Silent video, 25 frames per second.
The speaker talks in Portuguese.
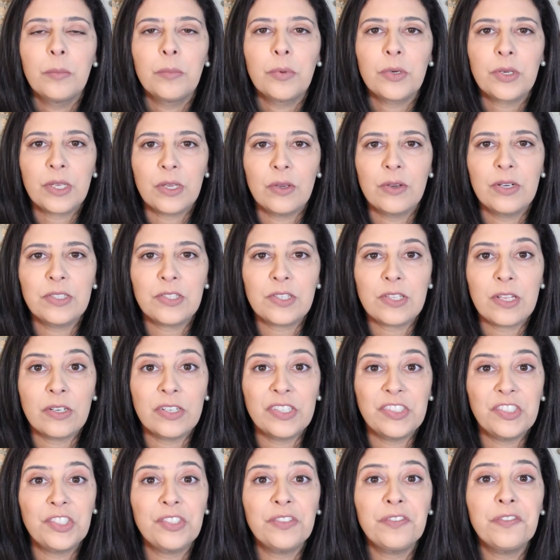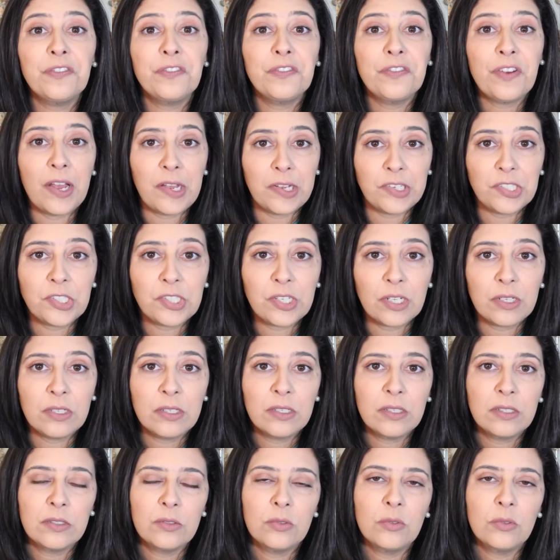porque o restaurante fecha